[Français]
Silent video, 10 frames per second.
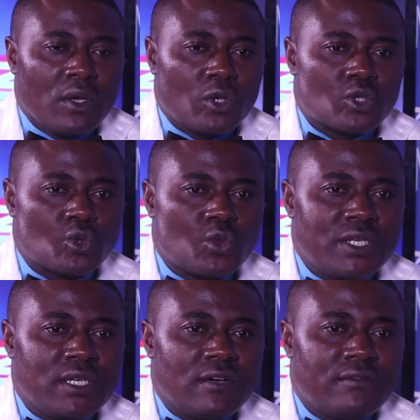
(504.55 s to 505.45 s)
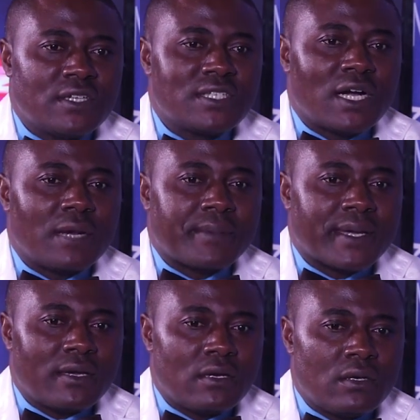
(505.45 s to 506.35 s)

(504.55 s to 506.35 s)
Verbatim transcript: Aujourd'hui, 20 ans après,